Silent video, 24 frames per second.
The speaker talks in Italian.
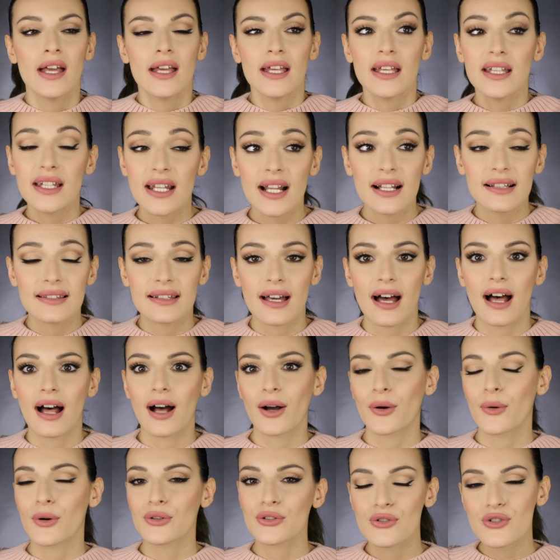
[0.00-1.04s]
E in
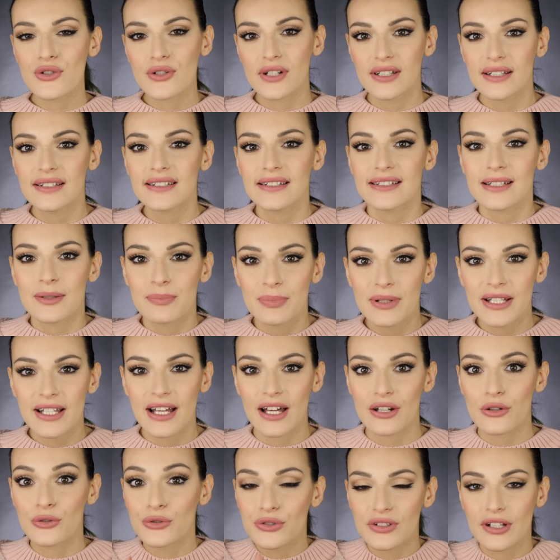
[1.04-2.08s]
realtà quando sono andata ad
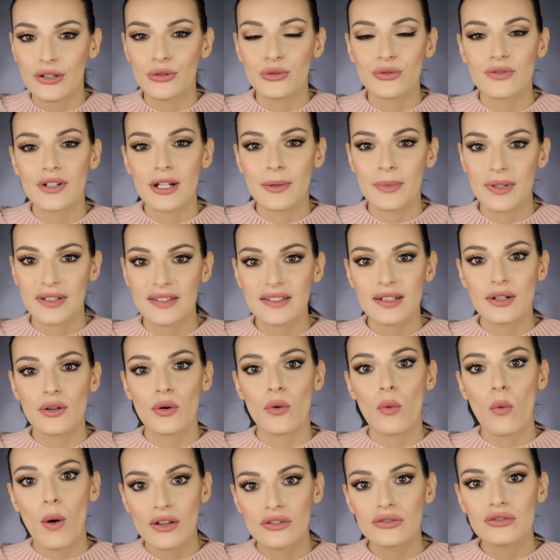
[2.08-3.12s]
applicarlo ho notato veramente
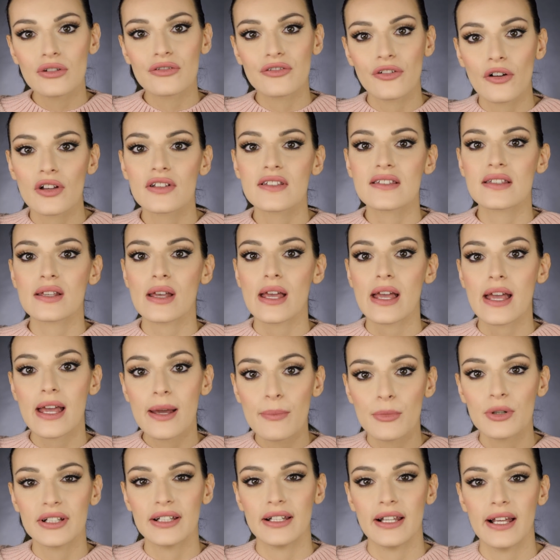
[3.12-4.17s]
quanto fosse
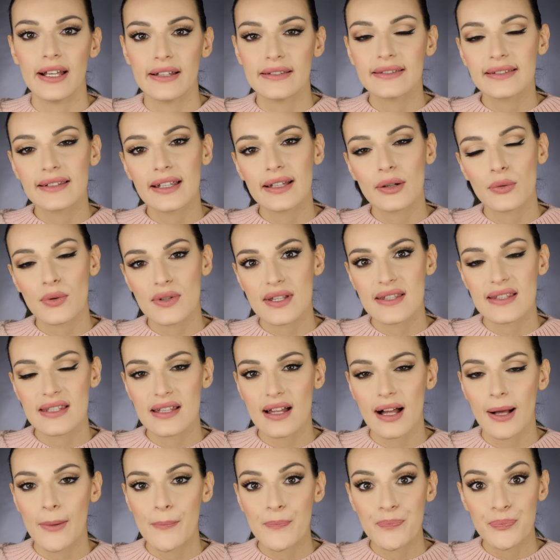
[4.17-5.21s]
emolliente
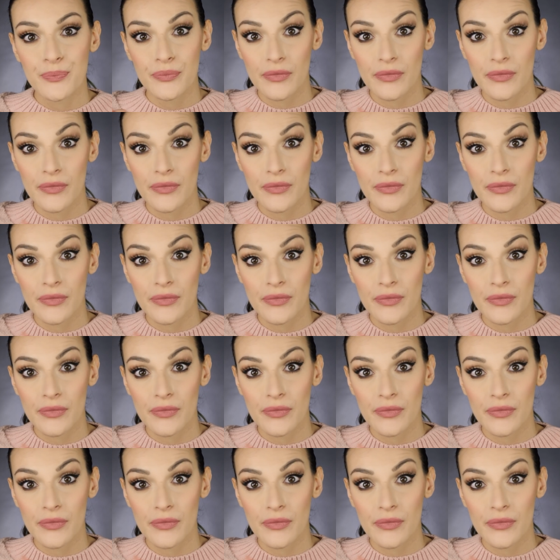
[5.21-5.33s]
questa,